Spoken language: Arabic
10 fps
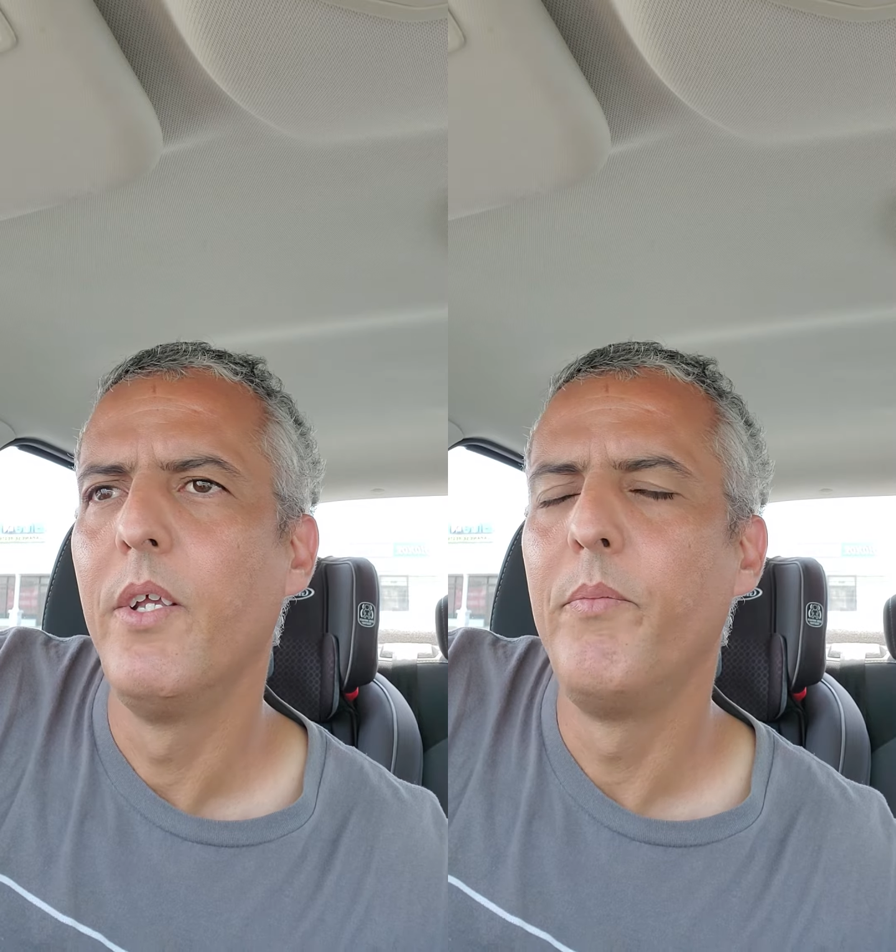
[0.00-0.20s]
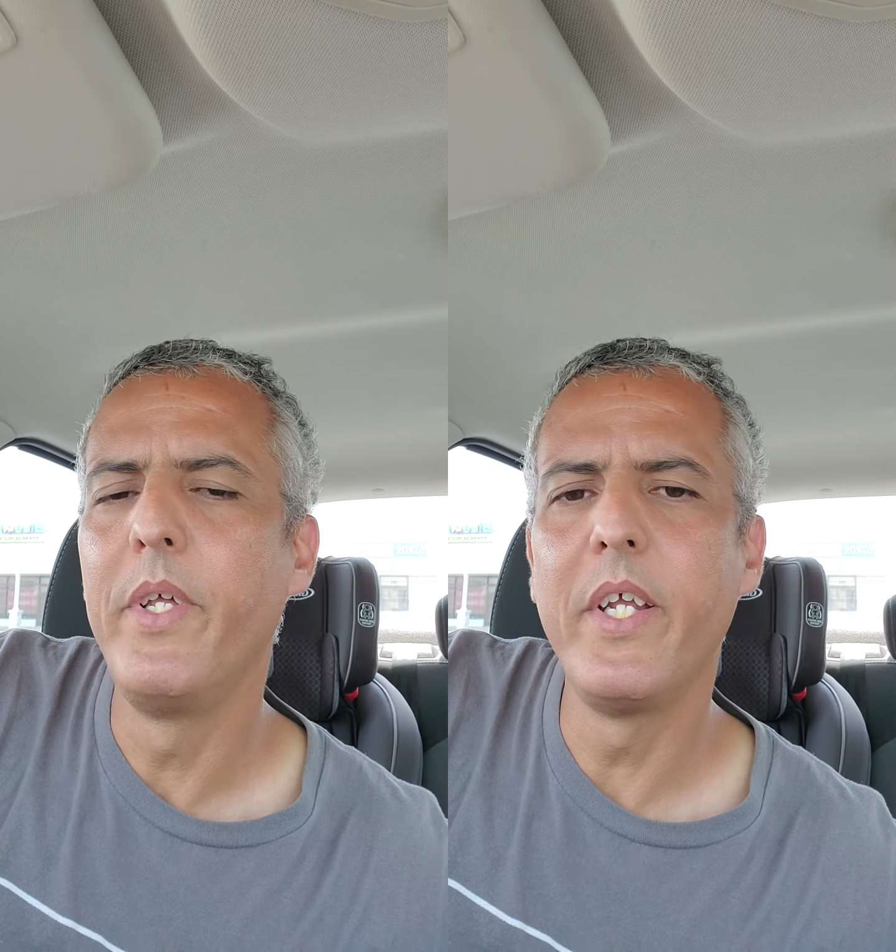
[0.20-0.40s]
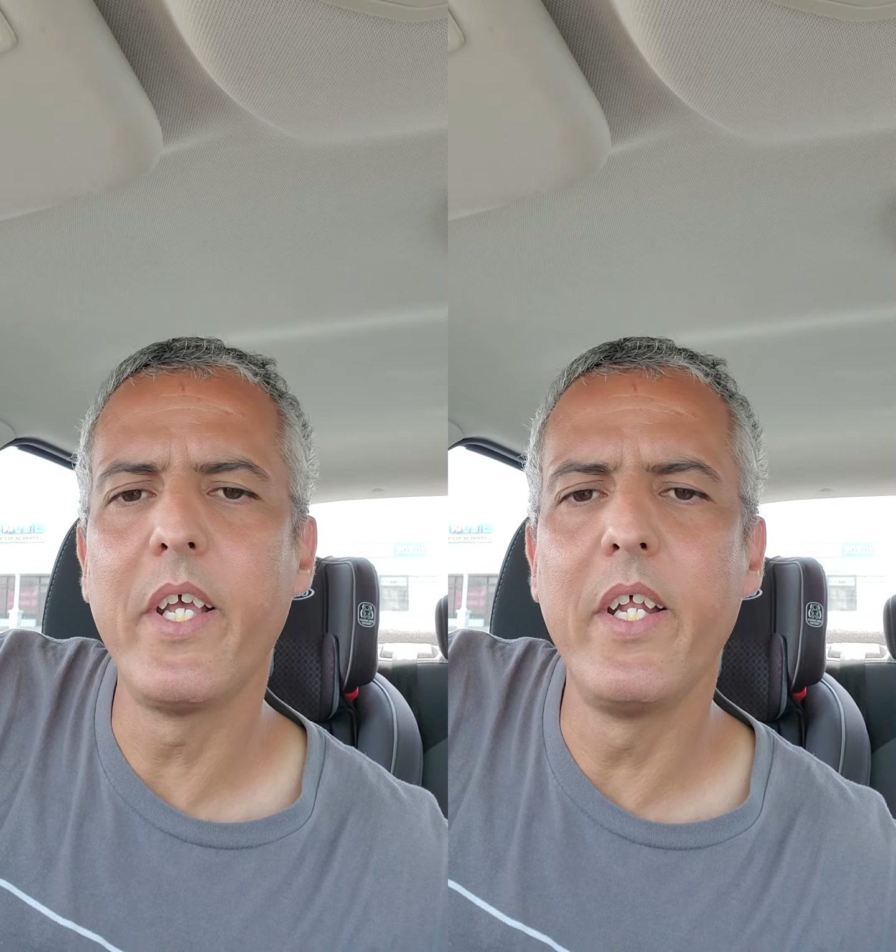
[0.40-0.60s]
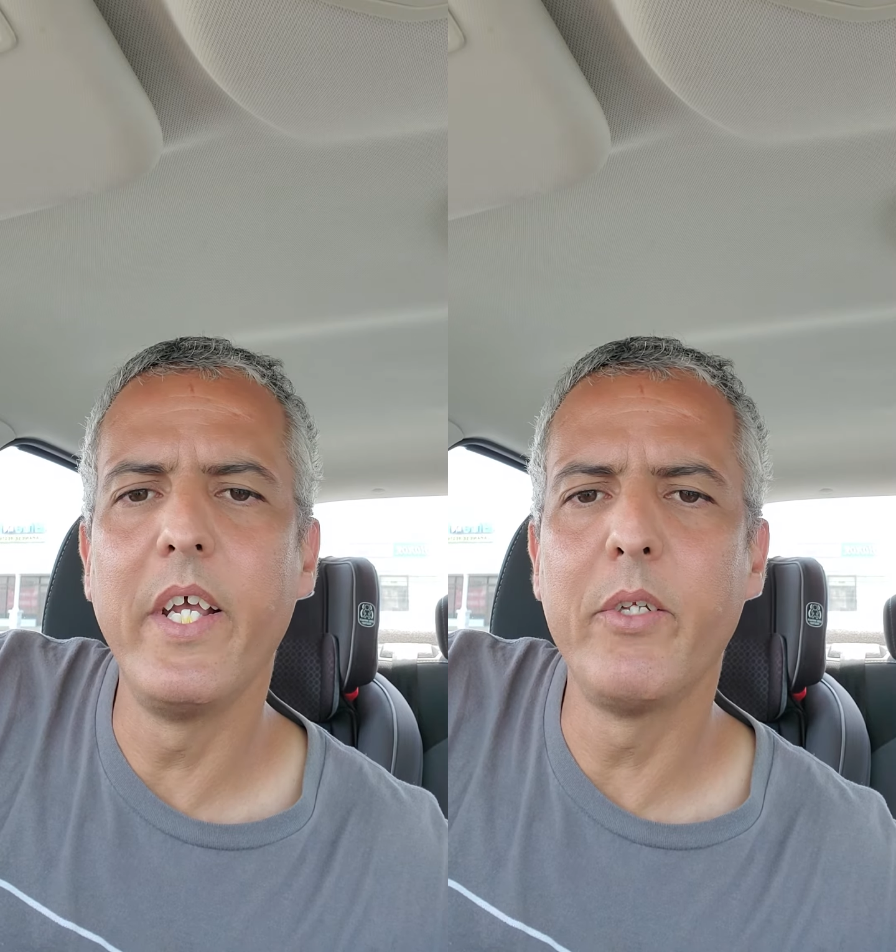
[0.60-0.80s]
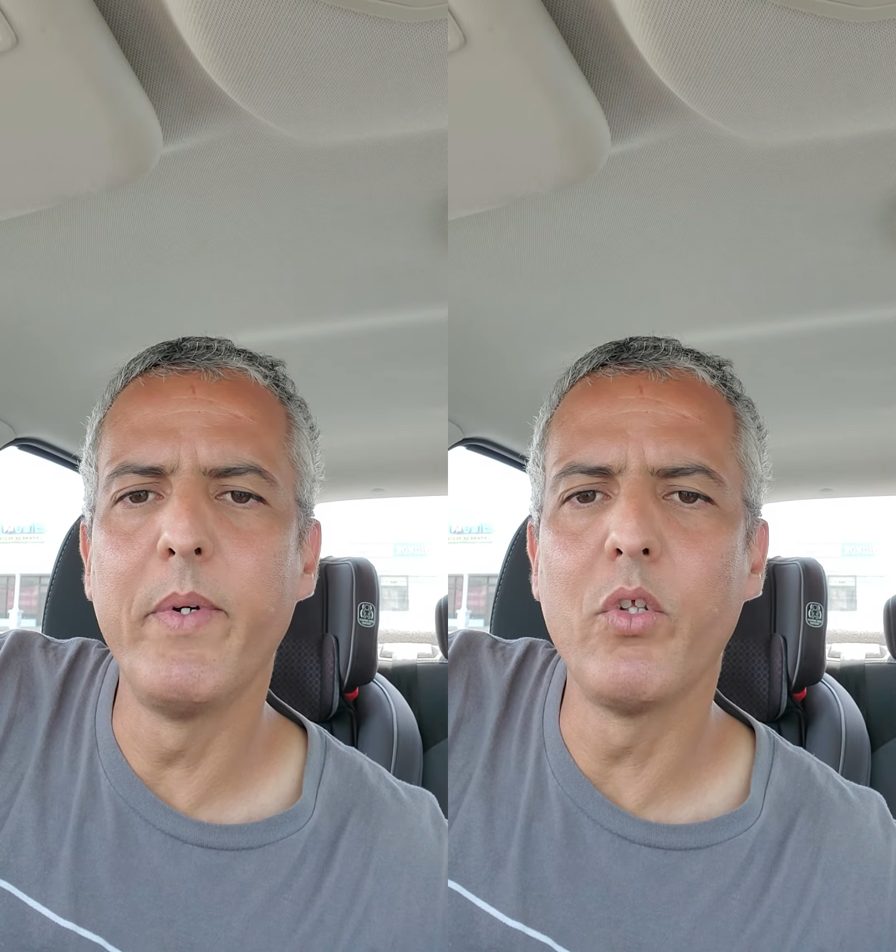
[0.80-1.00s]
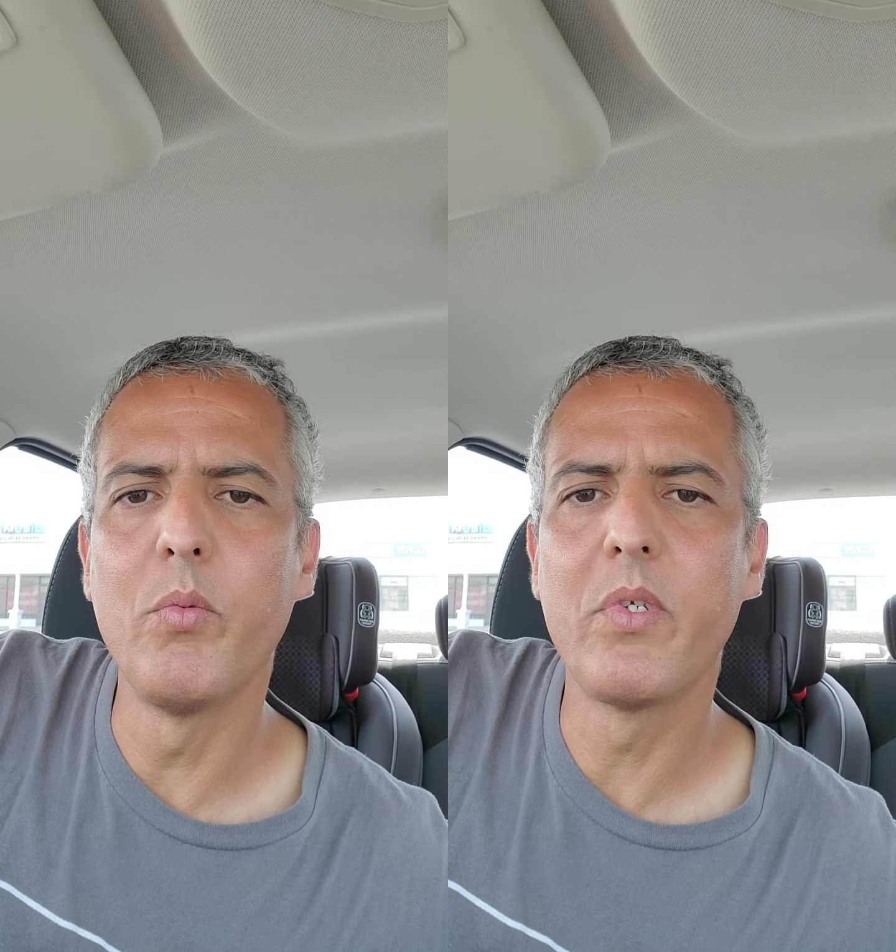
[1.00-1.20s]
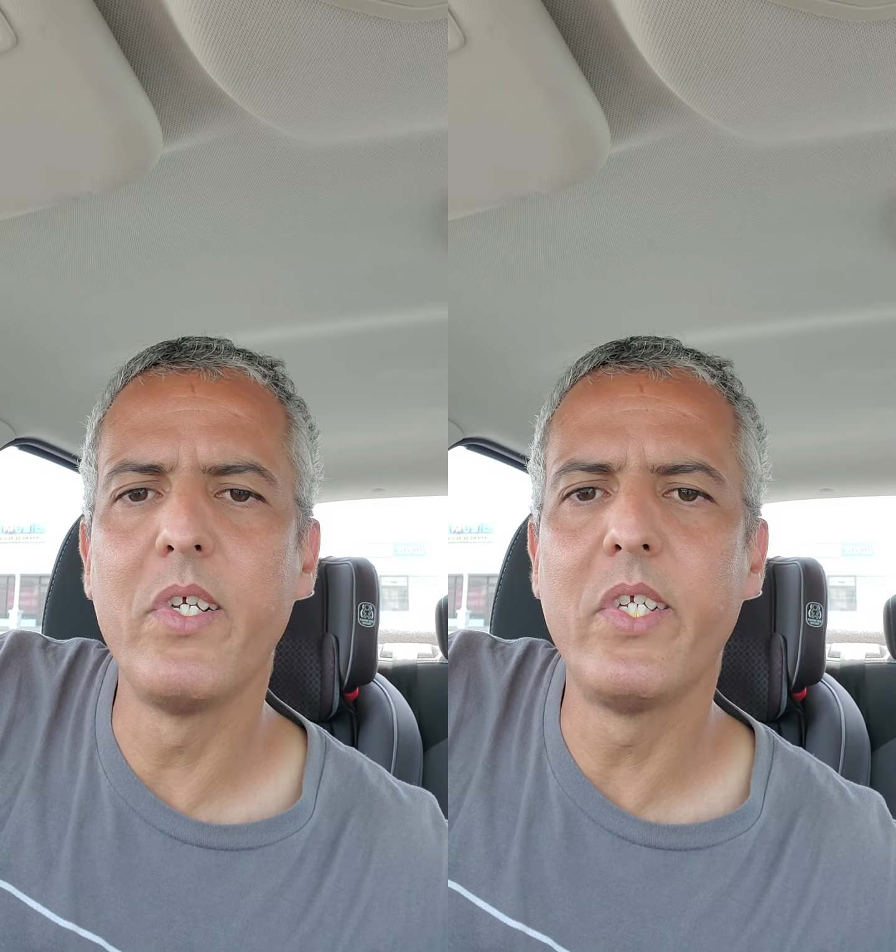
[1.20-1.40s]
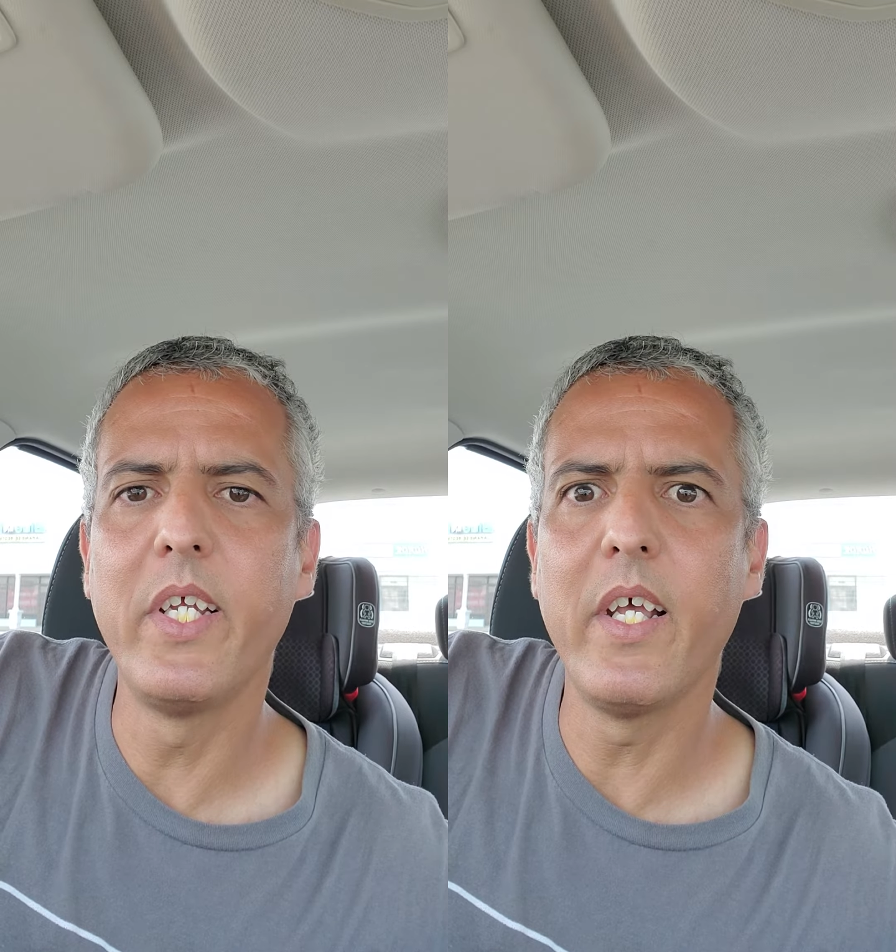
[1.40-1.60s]
ميري كان يجمع طومز
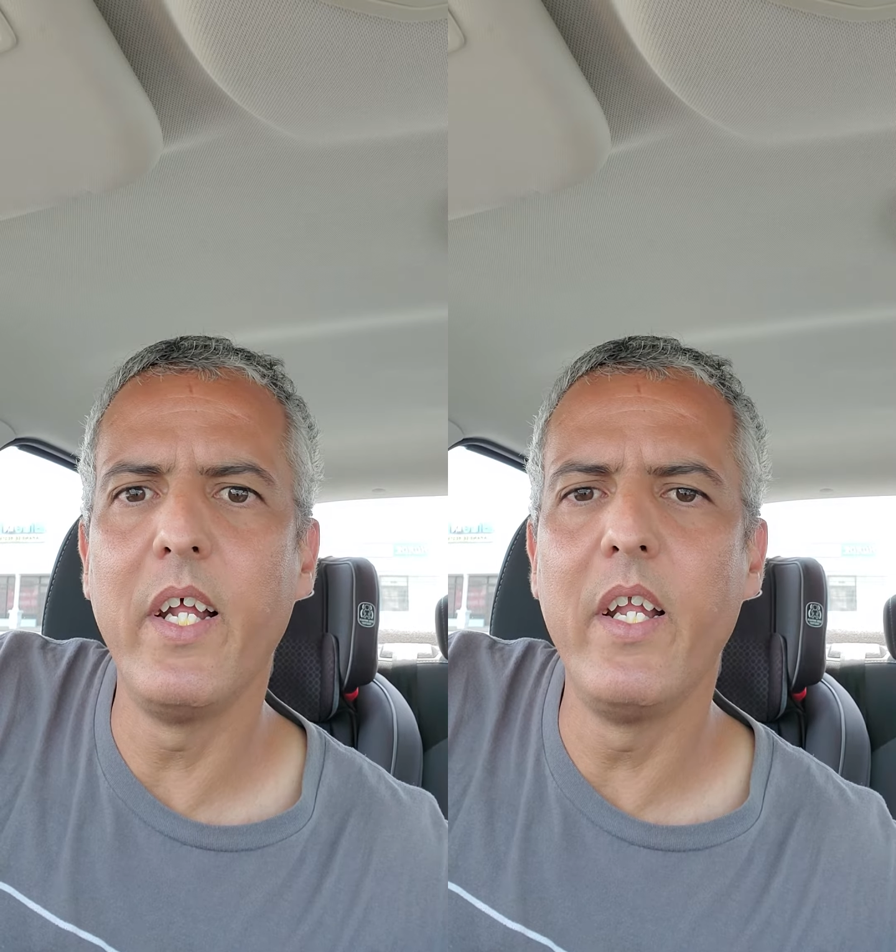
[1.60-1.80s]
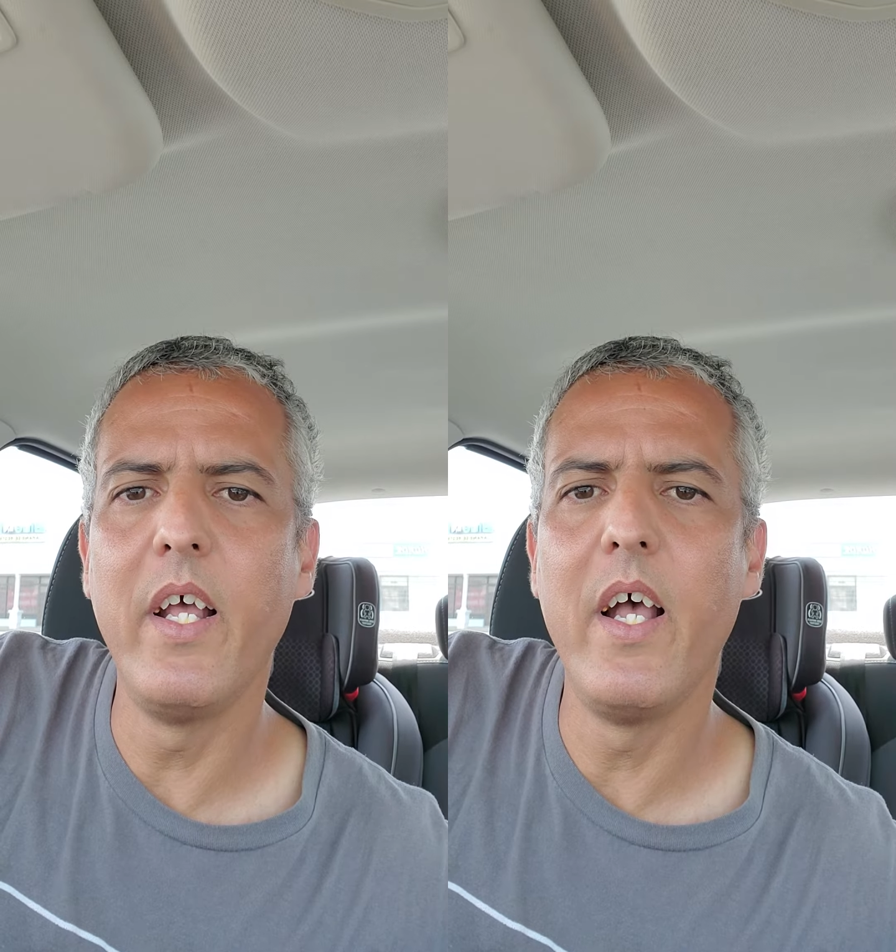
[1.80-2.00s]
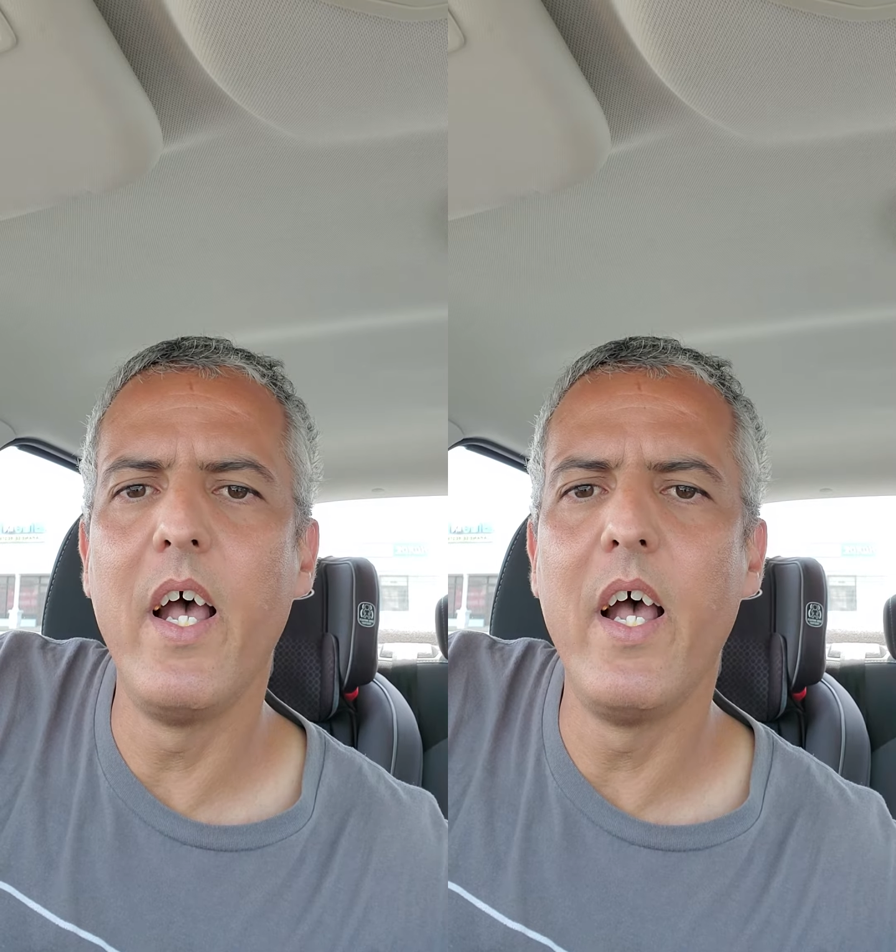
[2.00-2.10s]
الاستقلال